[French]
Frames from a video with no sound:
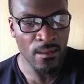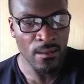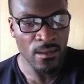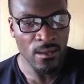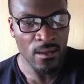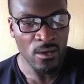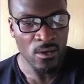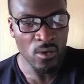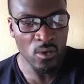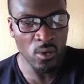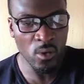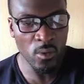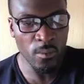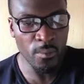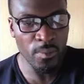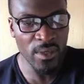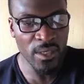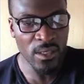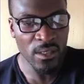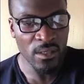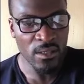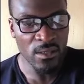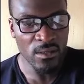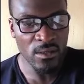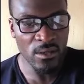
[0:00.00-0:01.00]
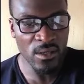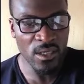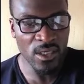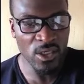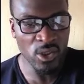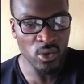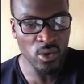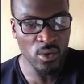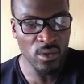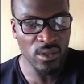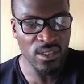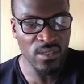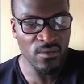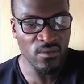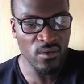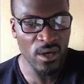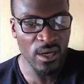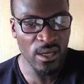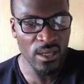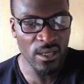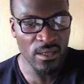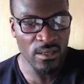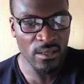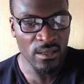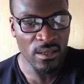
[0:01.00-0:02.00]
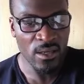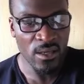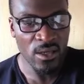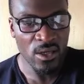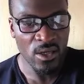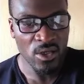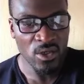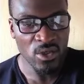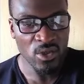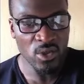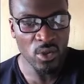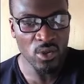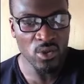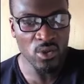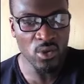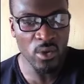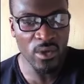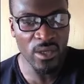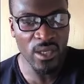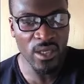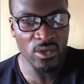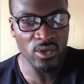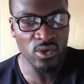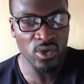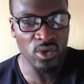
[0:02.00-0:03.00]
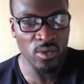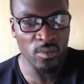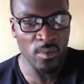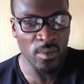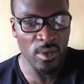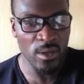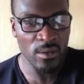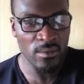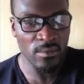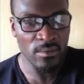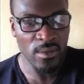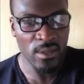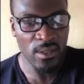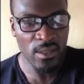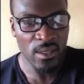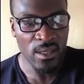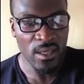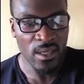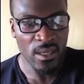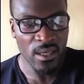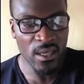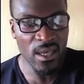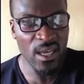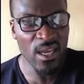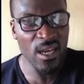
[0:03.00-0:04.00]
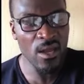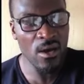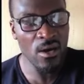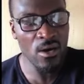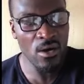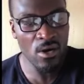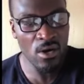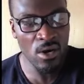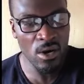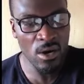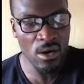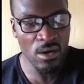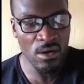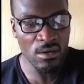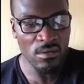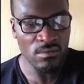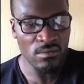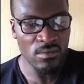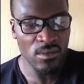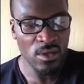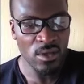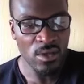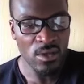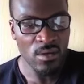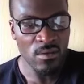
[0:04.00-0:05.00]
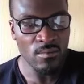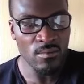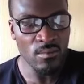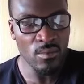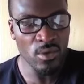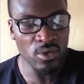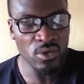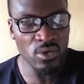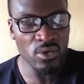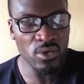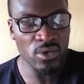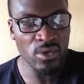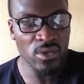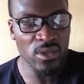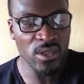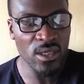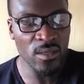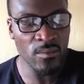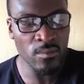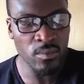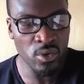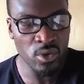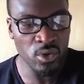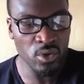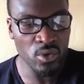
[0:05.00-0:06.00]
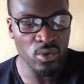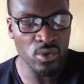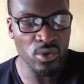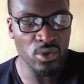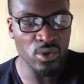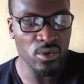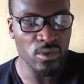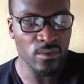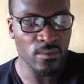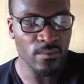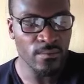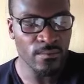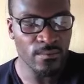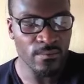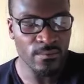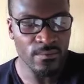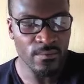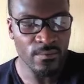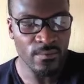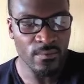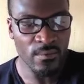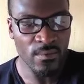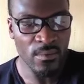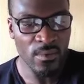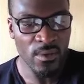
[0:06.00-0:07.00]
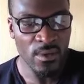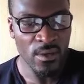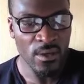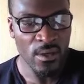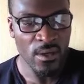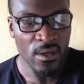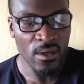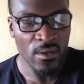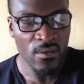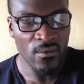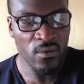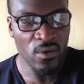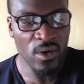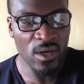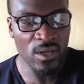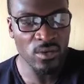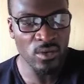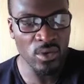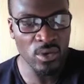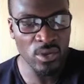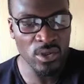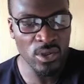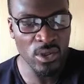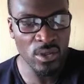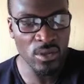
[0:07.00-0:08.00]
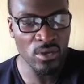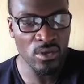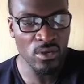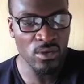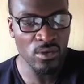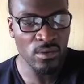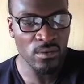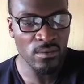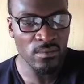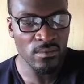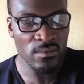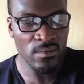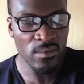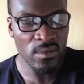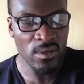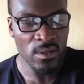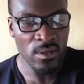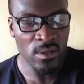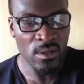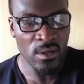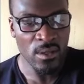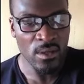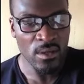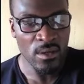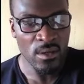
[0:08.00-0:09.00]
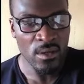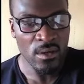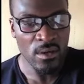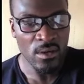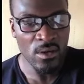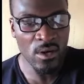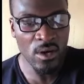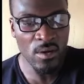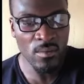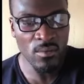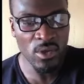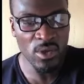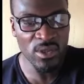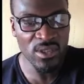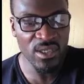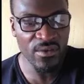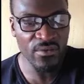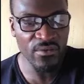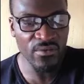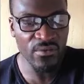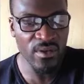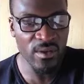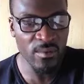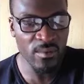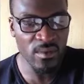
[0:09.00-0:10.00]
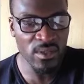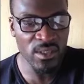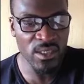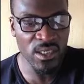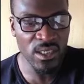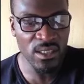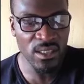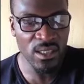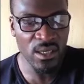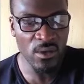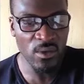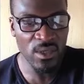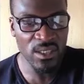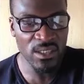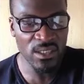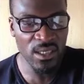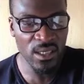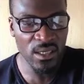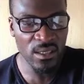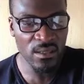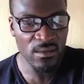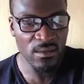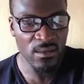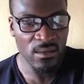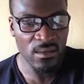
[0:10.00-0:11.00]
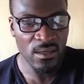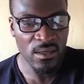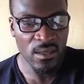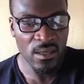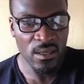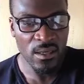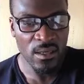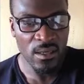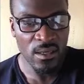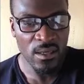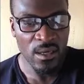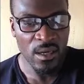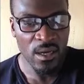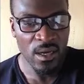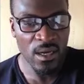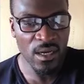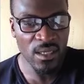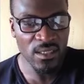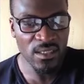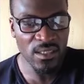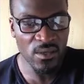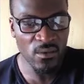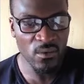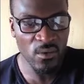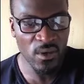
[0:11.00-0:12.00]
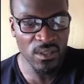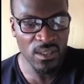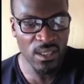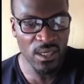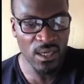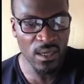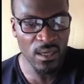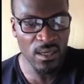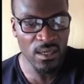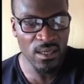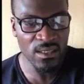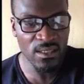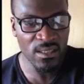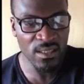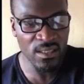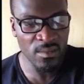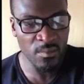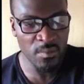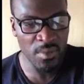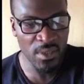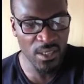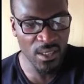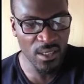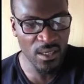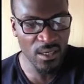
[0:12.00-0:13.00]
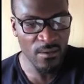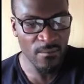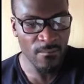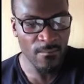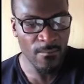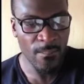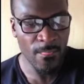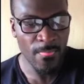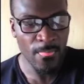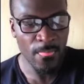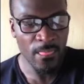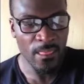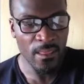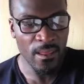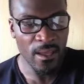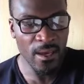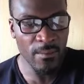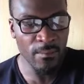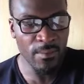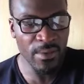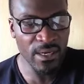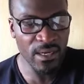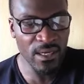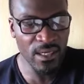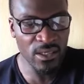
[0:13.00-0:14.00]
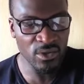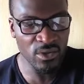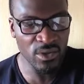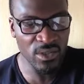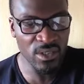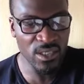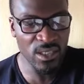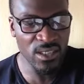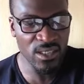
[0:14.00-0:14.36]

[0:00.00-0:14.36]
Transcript: Croupis dans les geôles ivoiriennes, sans aucun jugement, et là encore, motus et bouche cousue. Voilà deux ans que, comme dans un film digne d'un western, Alassane Ouattara et ses sbires appliquent la justice des